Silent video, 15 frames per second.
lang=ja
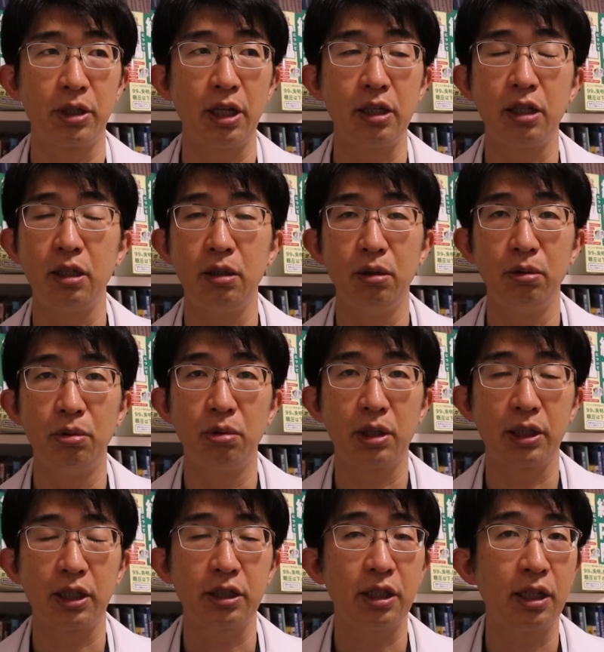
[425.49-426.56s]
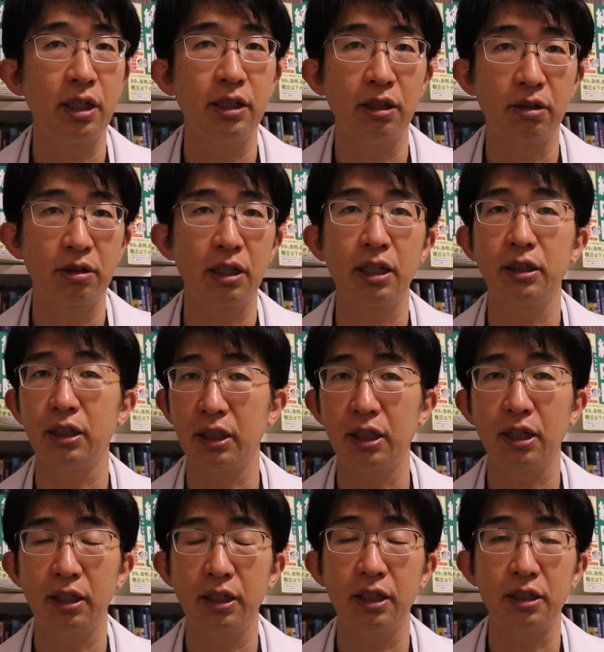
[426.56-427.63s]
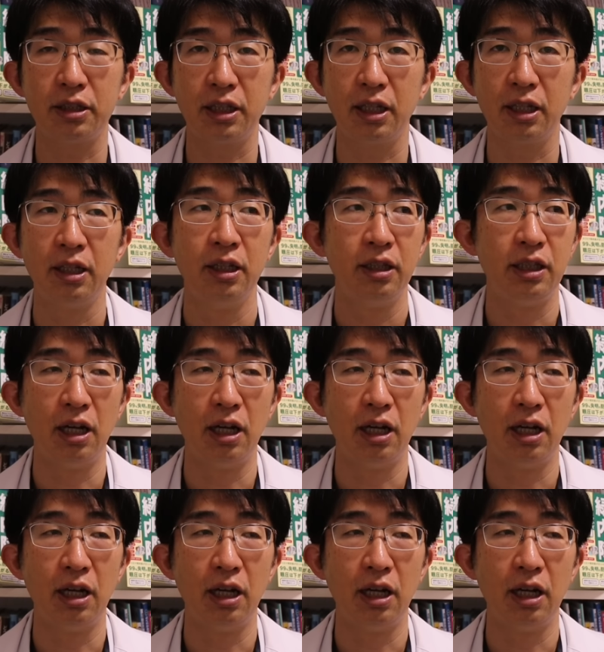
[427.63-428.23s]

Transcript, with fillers: ま最近動画出してないんですかって聞かれたりして、いや、